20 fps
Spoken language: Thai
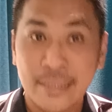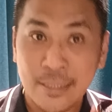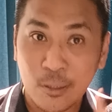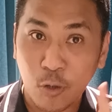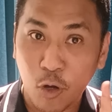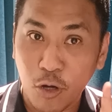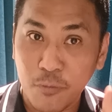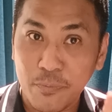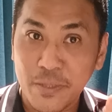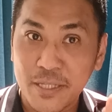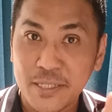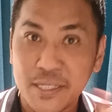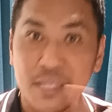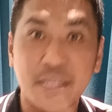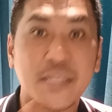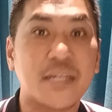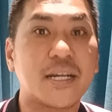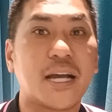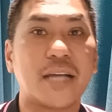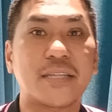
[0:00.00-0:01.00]
1คนเป็นเซ
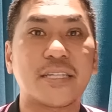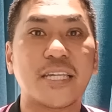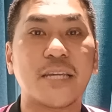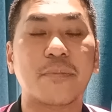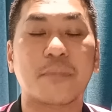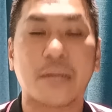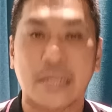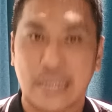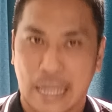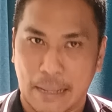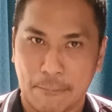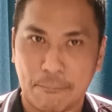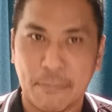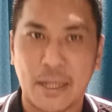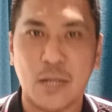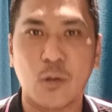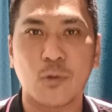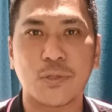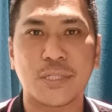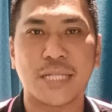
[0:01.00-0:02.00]
นเตอร์อาชีพกลับ
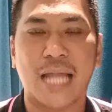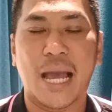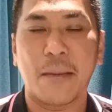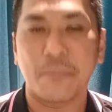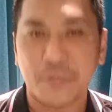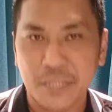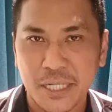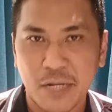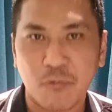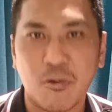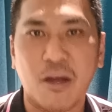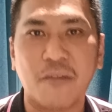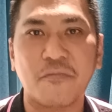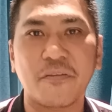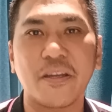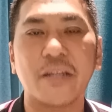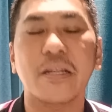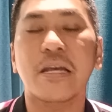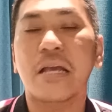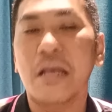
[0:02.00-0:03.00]
มาลงสนามเรียกควา
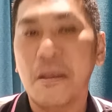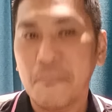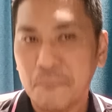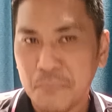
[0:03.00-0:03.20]
มฟิต